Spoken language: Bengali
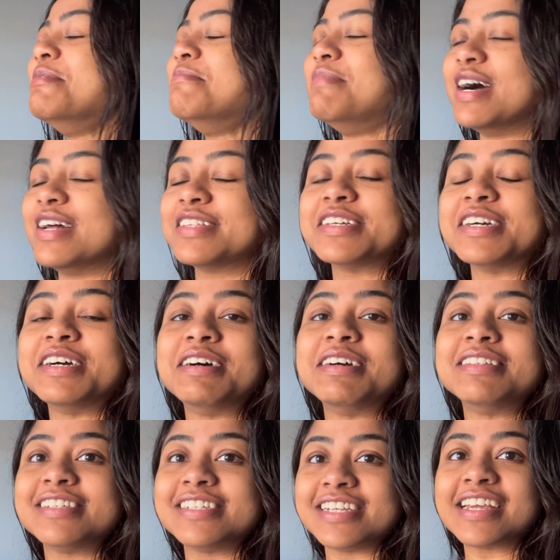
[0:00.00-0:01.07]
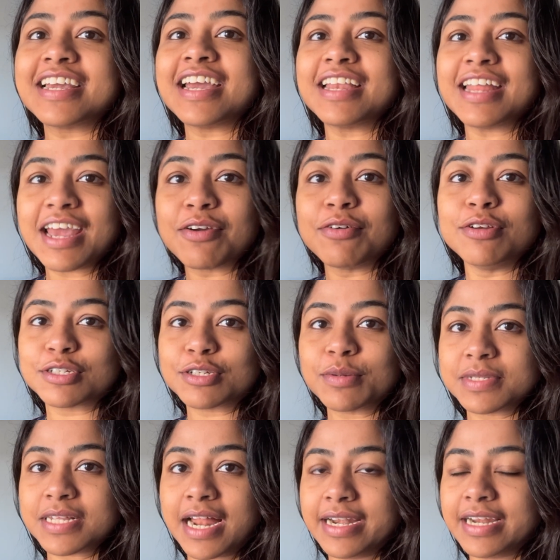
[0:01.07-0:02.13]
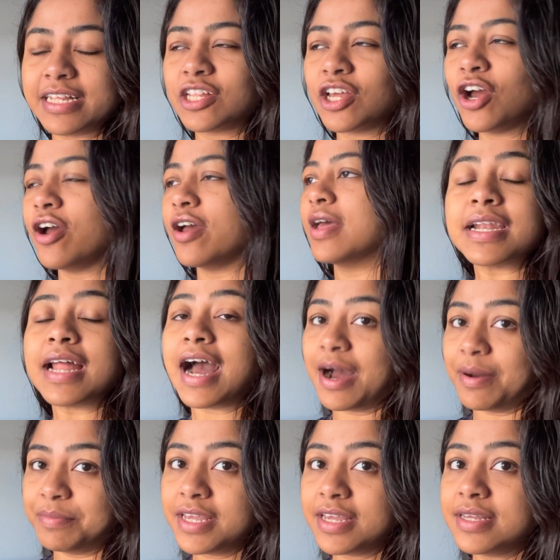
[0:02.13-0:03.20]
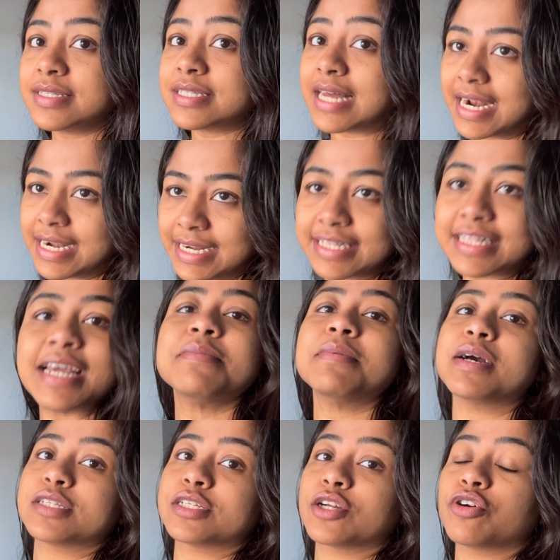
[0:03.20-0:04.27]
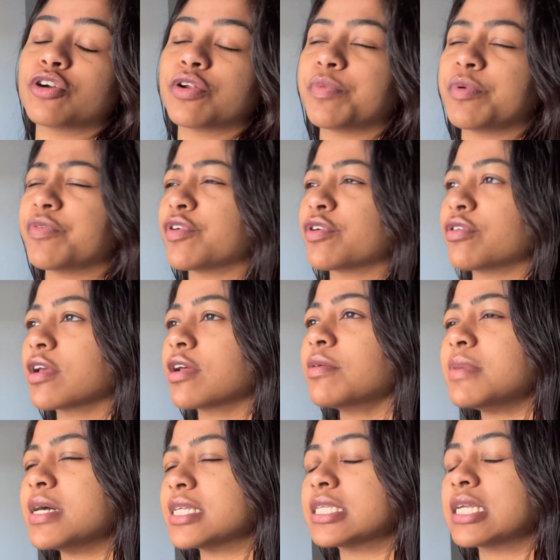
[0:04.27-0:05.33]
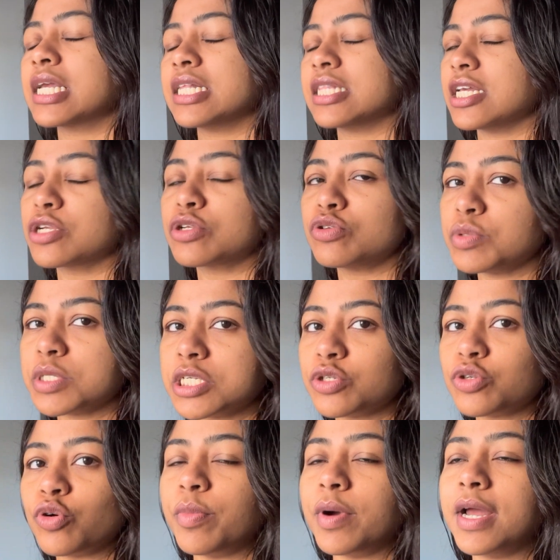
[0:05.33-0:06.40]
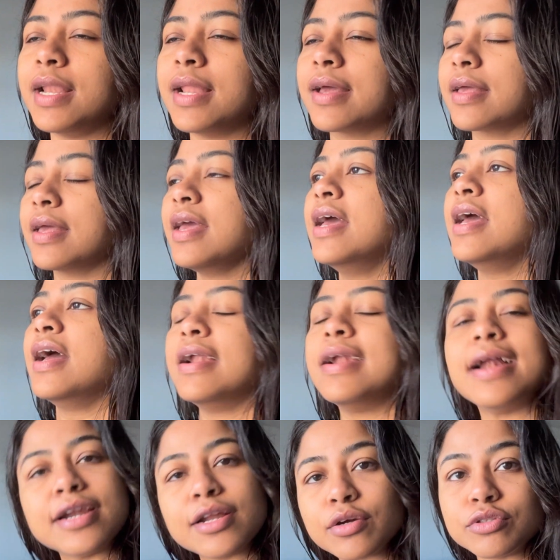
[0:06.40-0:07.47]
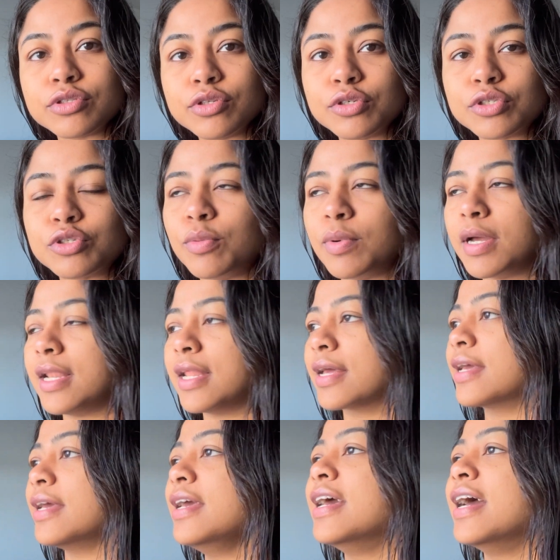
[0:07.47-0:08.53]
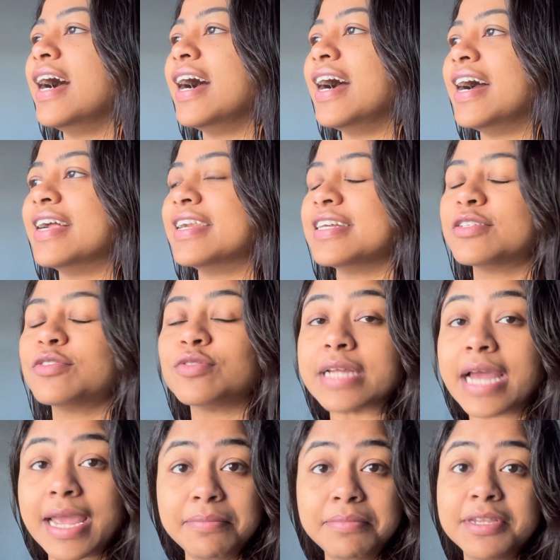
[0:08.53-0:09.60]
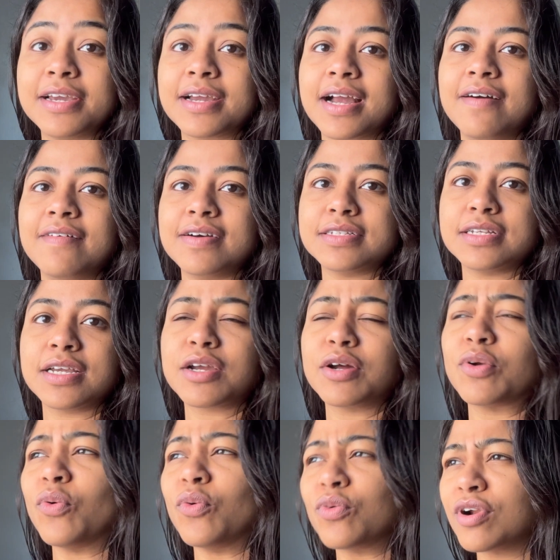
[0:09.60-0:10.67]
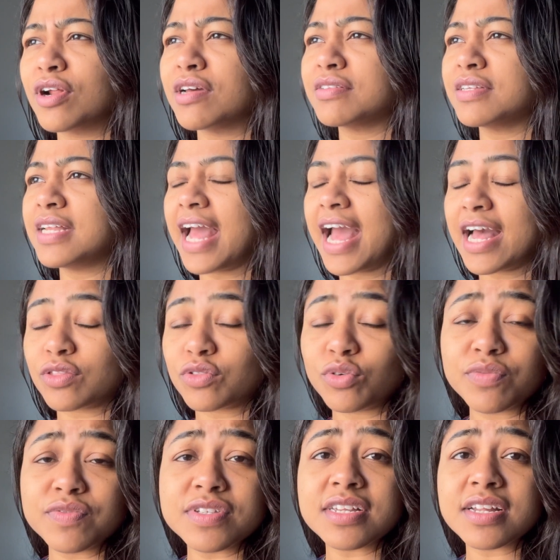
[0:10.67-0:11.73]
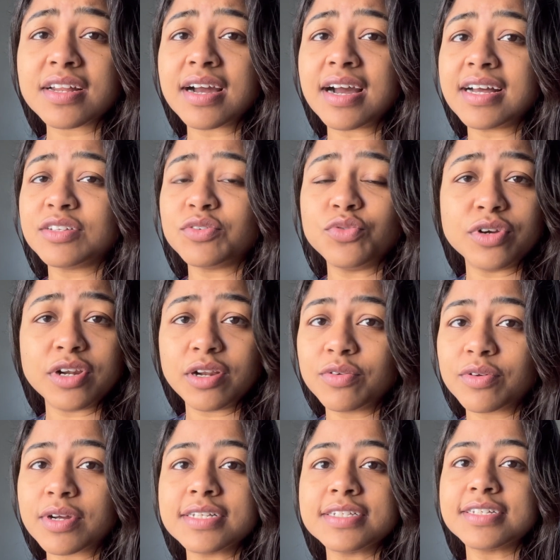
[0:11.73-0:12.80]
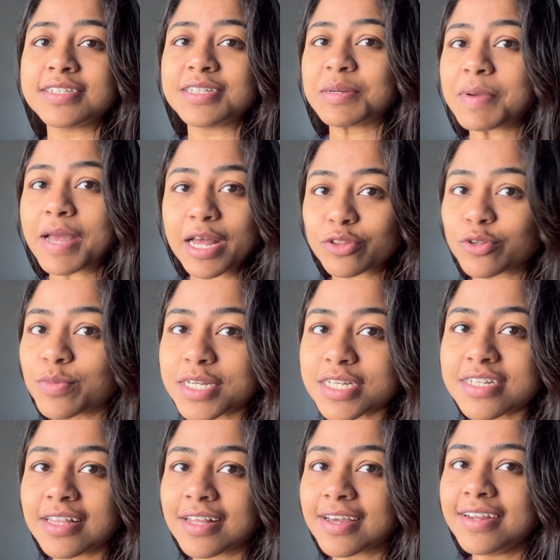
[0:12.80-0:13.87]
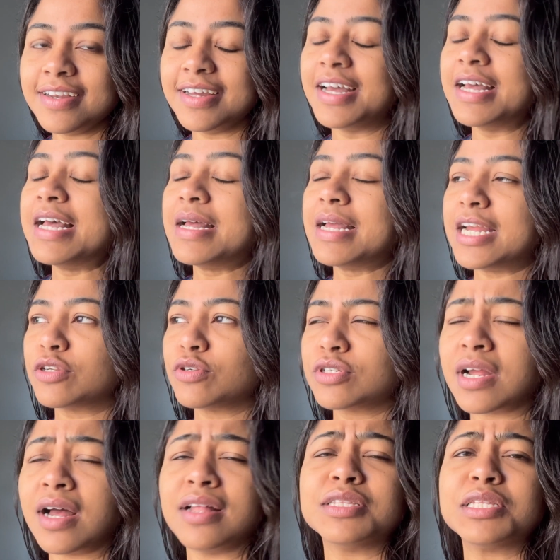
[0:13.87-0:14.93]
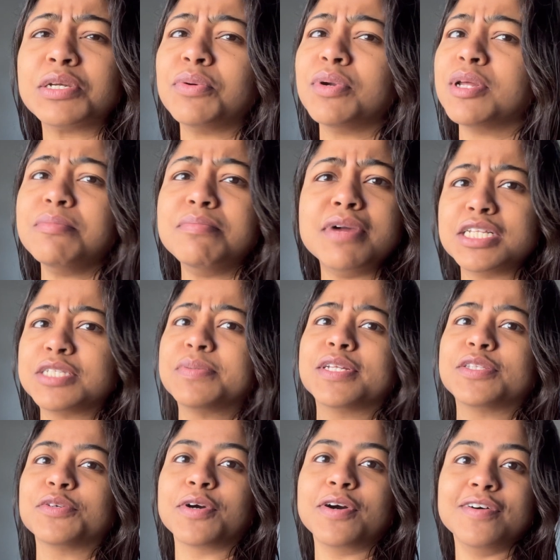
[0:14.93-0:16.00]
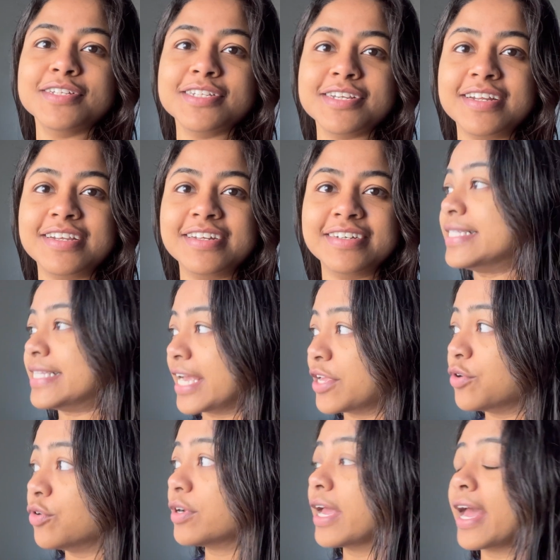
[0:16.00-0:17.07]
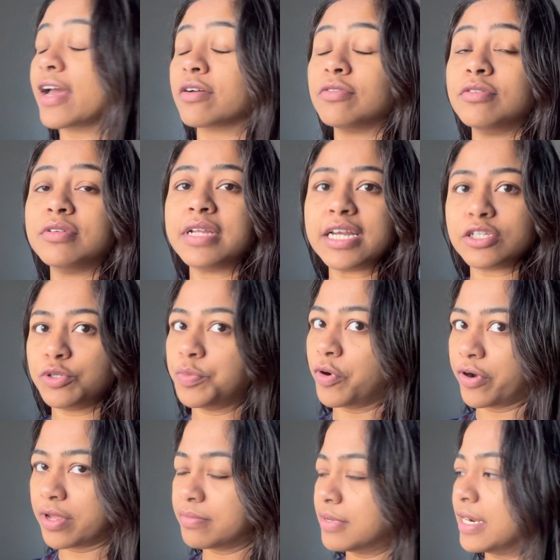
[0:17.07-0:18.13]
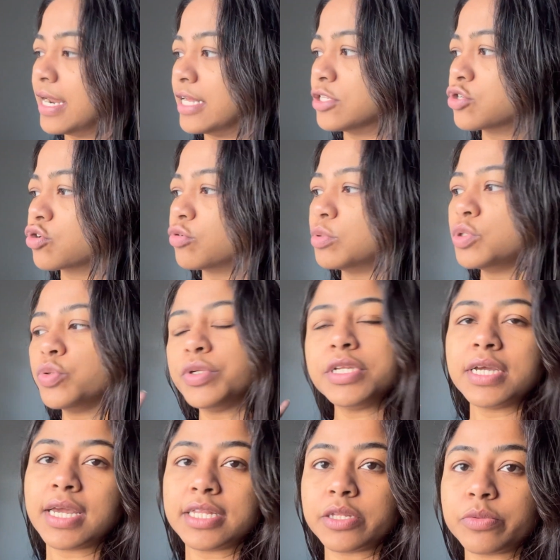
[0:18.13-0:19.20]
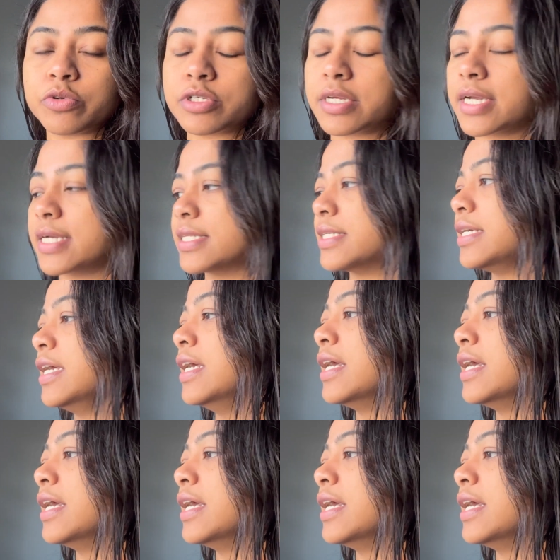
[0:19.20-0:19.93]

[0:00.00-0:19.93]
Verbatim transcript: মাটন চিকেন এগুলো সব সানডেতে হয় আমি সানডেতেই মাছটা করা প্রেফার করি কারণ মাছটা খেতে একটু বেশি সময় লাগে রান্না করতেও সময় লাগে আর একটু টাইম নিয়ে খাওয়া যায় কারণ ওনাদের এত অফিসের কাজ অন্যান্য কাজের চাপ এত বেশি থাকে না একটু শান্তি করে মাছ ভাতও খাওয়া যায় না যাই হোক এখন একটু পরে আমরা লাঞ্চ করবো টুইটি খেতে বসে গেছে